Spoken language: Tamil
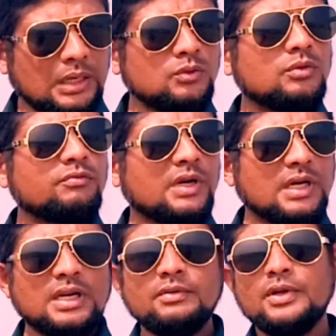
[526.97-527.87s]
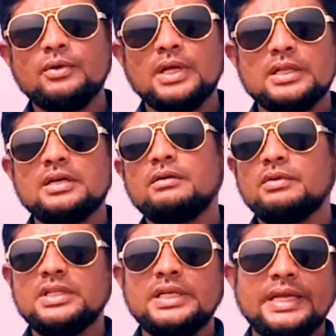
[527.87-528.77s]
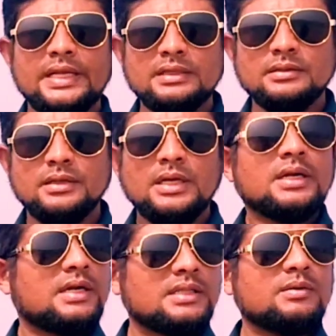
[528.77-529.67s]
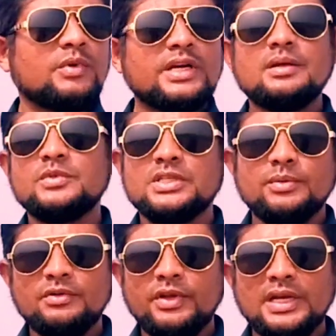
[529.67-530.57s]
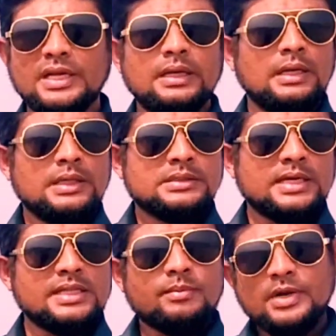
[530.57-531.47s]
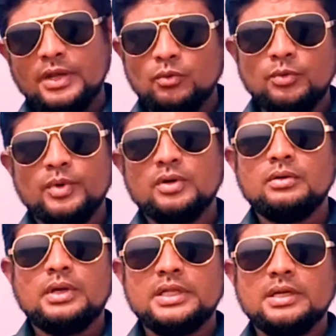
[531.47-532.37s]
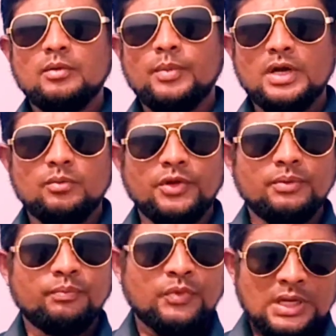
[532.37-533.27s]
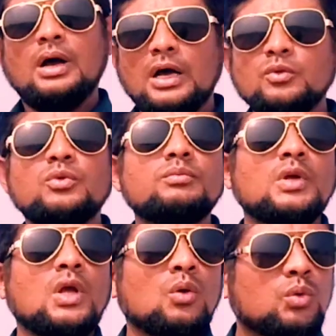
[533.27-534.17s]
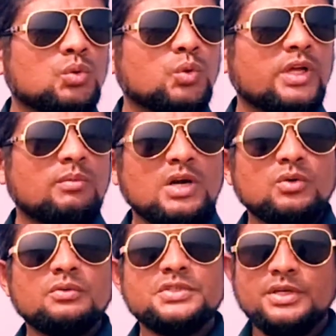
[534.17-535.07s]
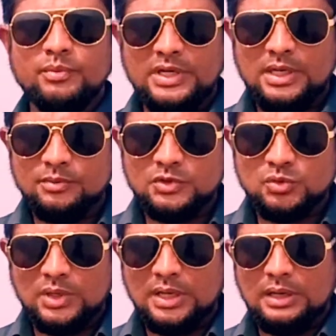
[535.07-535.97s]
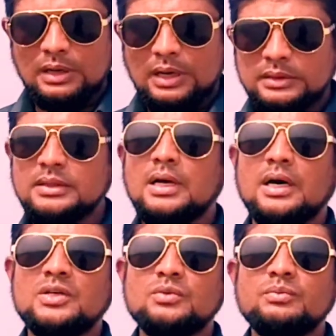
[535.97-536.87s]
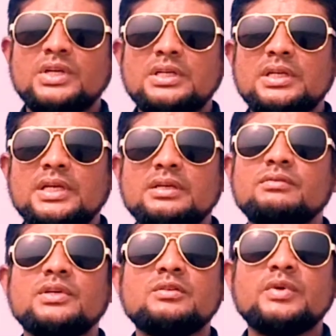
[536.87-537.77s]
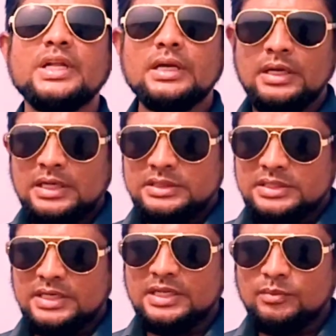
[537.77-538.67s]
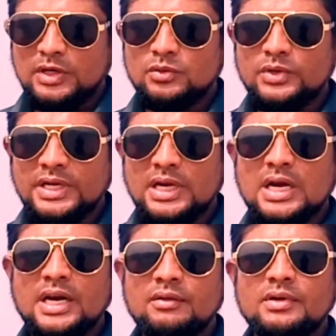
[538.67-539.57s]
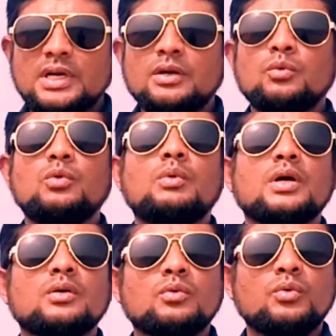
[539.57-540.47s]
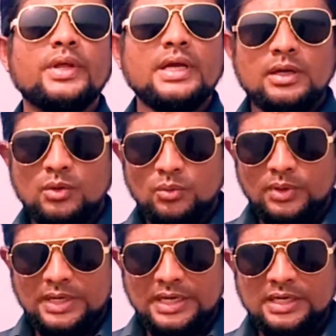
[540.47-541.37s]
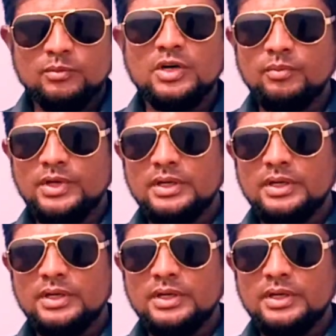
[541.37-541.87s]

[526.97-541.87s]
அதுவும் வங்காள விரிகோடால தான் வந்து இணையுது கிட்டத்தட்ட மெரினா பீச் அப்படின்னு வைங்களேன் சைதாப்பேட்டைக்கு உள்பக்கம் அதை நம்ம பார்க்க முடியும் அதுவும் ஒரு துயரமான ஒரு விஷயம் என்ன அப்படின்னு சொன்னாக்கா அந்த ஆறும் இன்றைக்கி வெறுமனே சென்னை மக்களுடைய கழிவுகளை உள்வாங்கக்கூடிய ஒரு நிலையில் மட்டுமே